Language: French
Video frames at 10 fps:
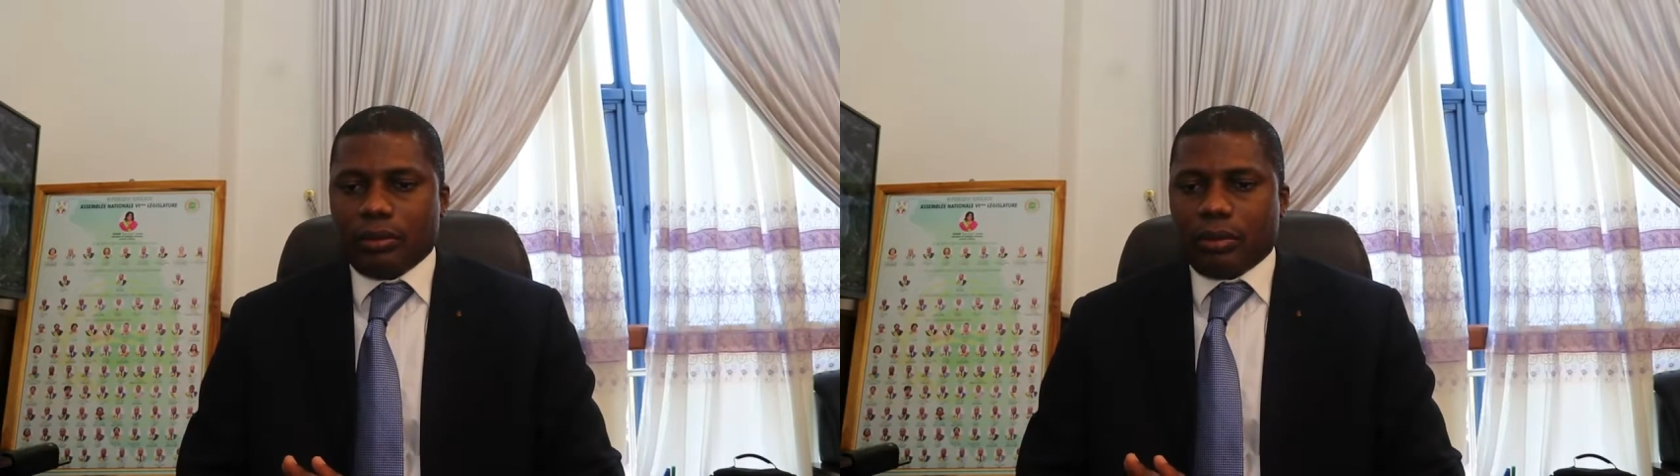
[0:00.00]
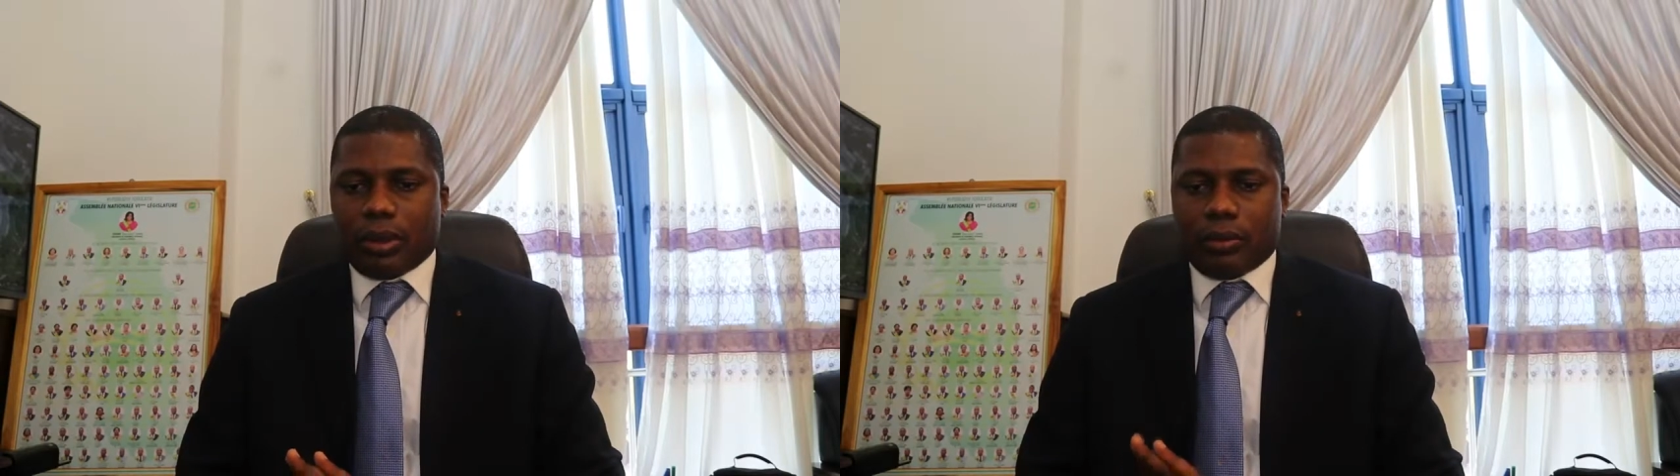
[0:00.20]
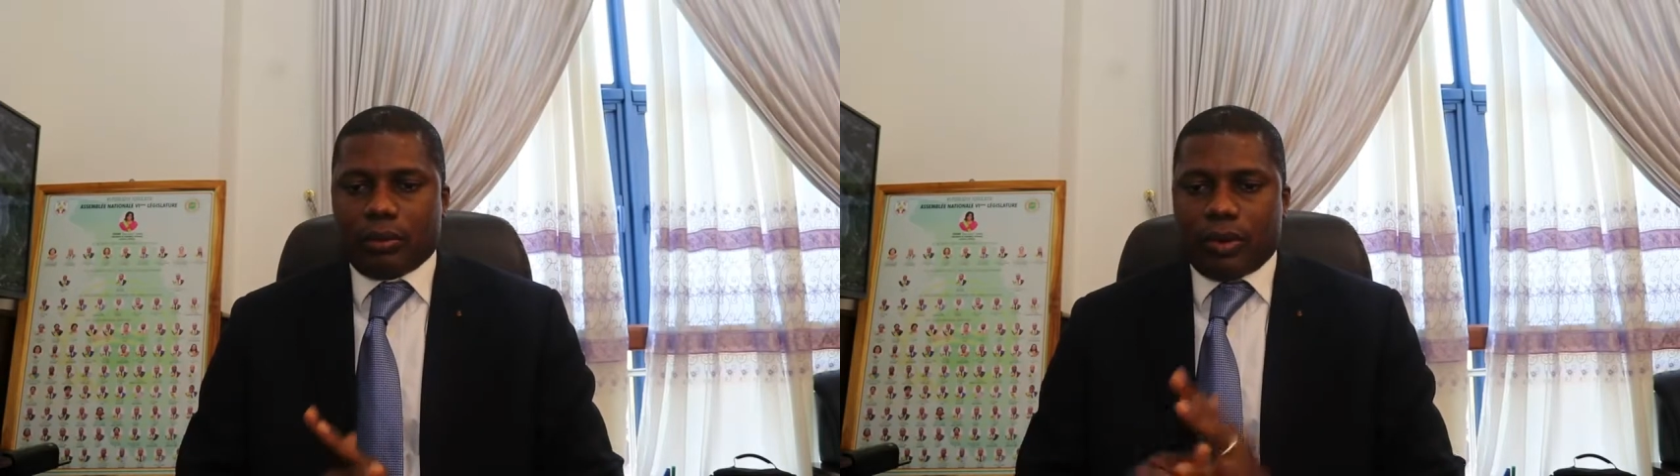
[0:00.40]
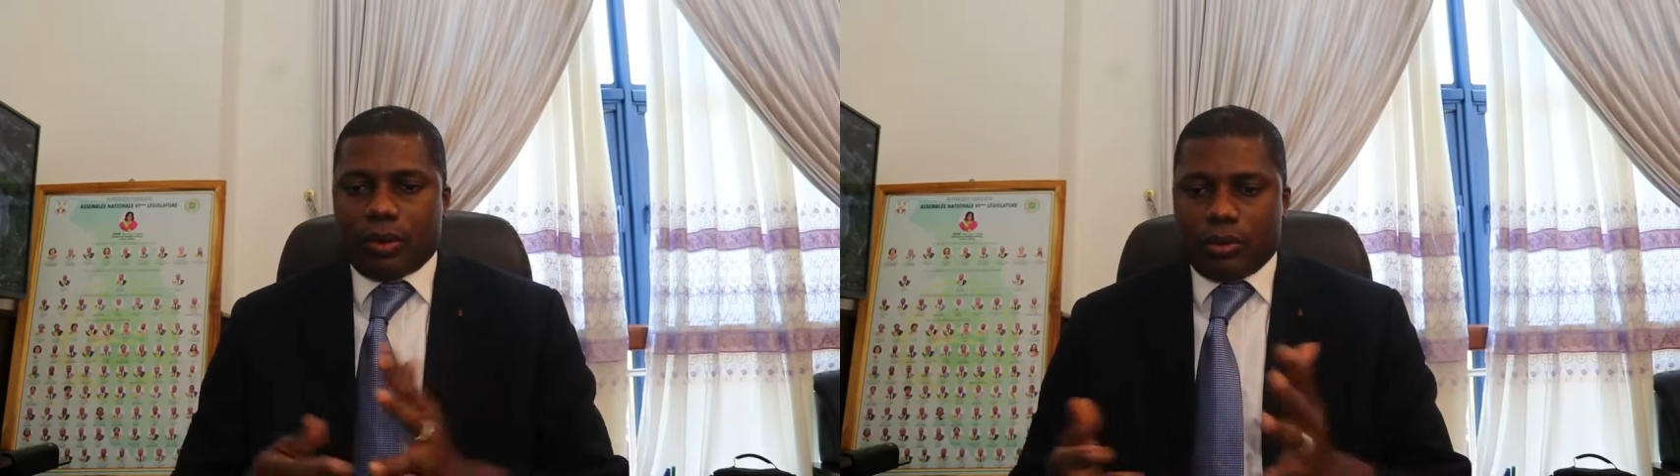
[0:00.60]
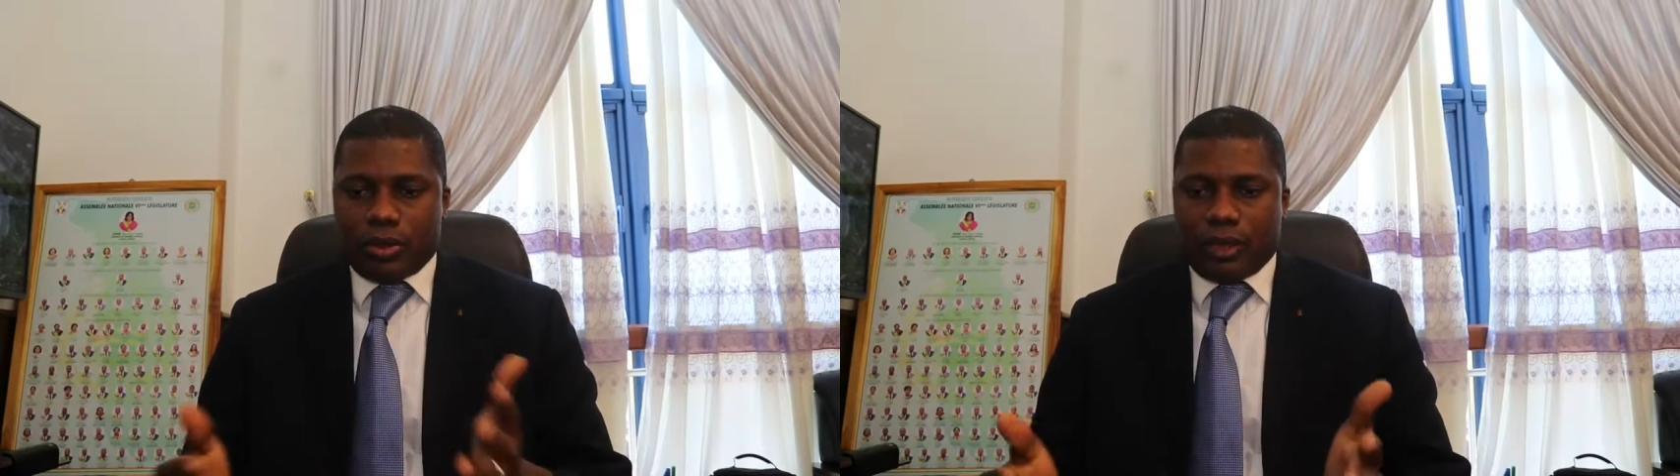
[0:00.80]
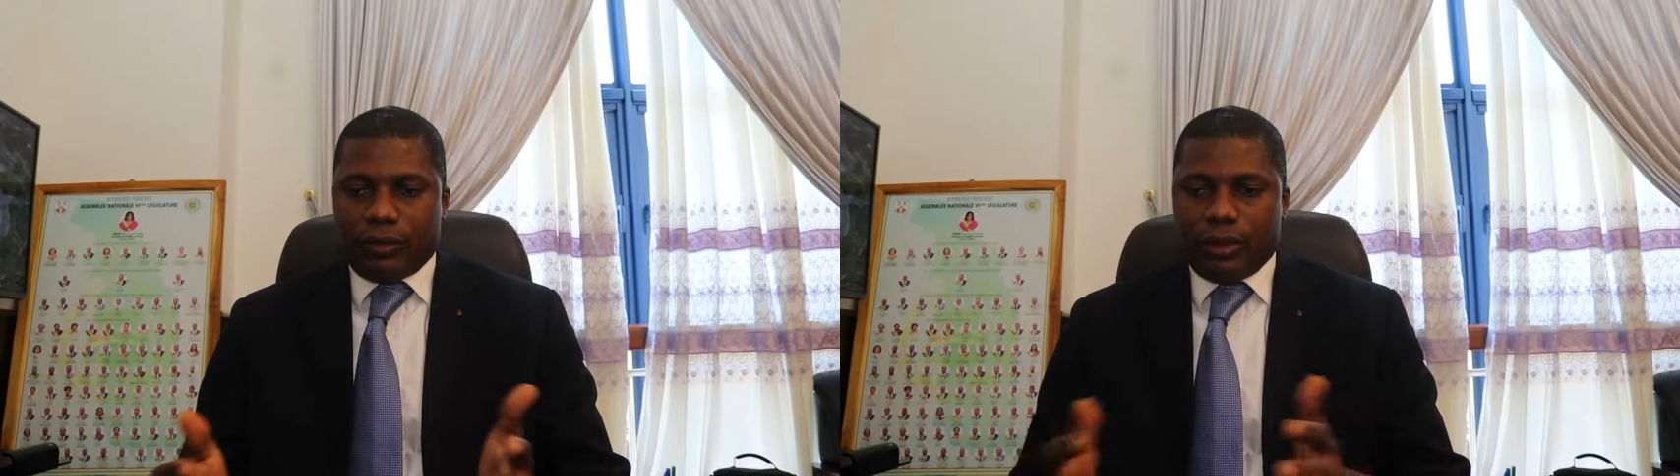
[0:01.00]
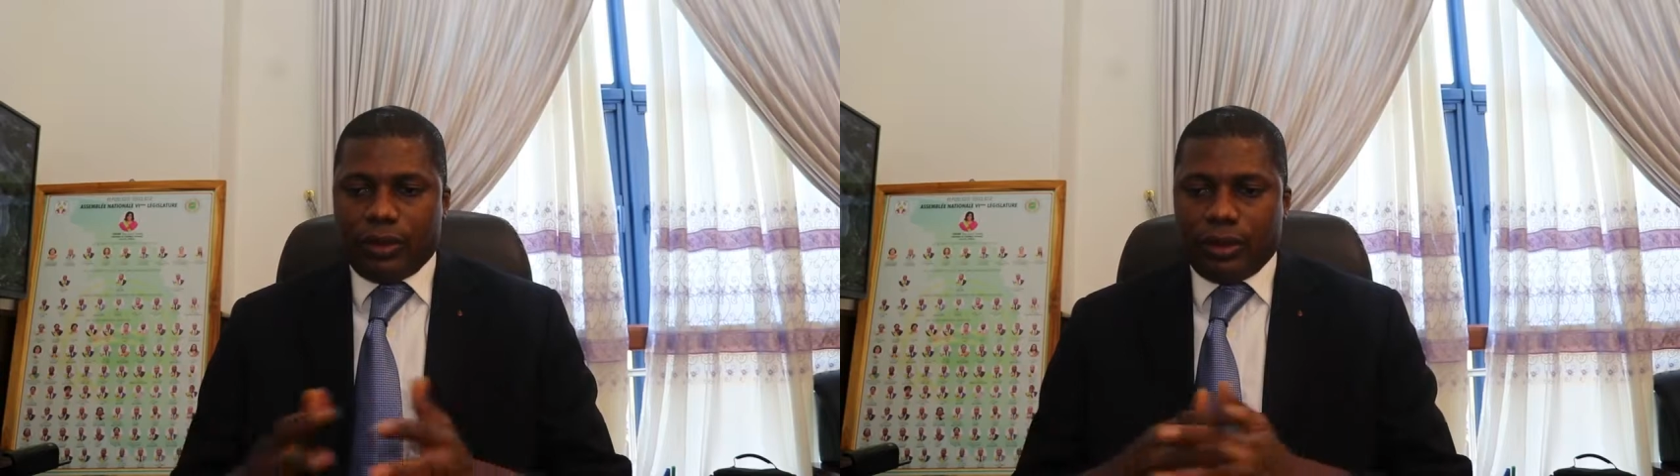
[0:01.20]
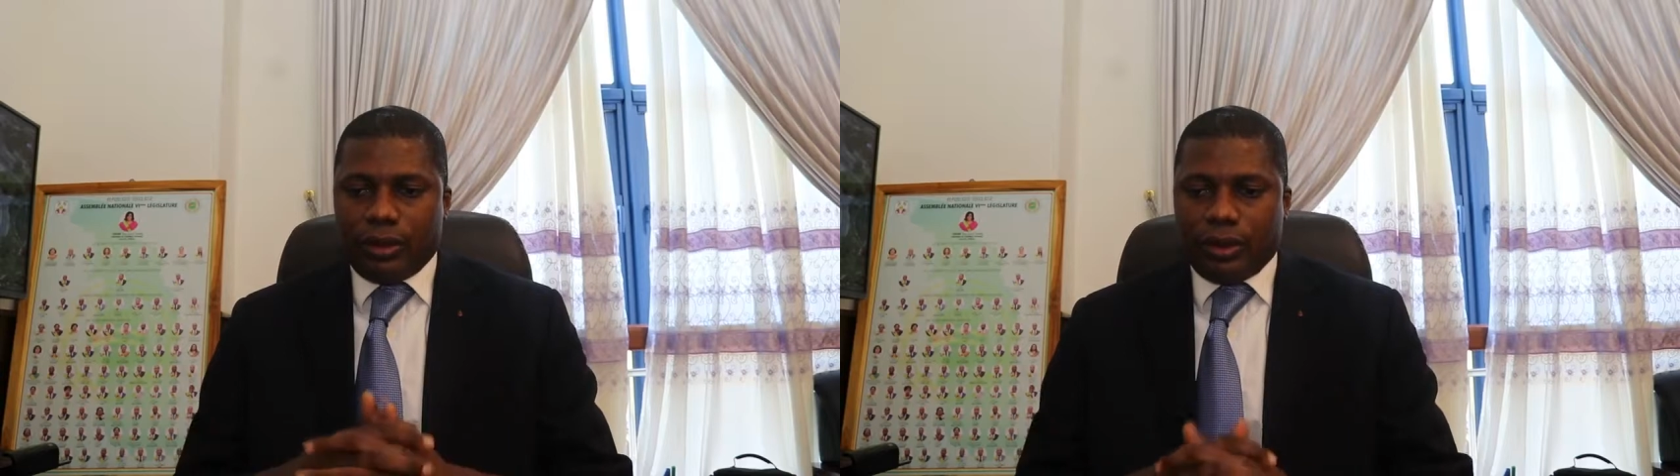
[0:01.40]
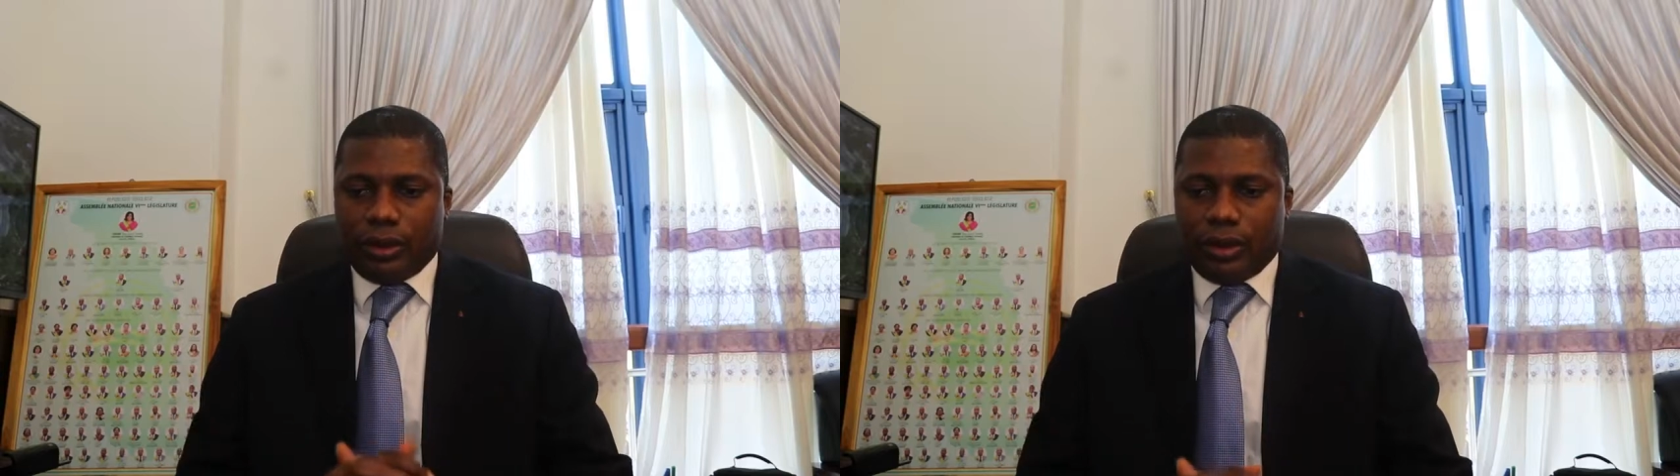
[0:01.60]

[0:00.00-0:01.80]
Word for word: bah, nous avons...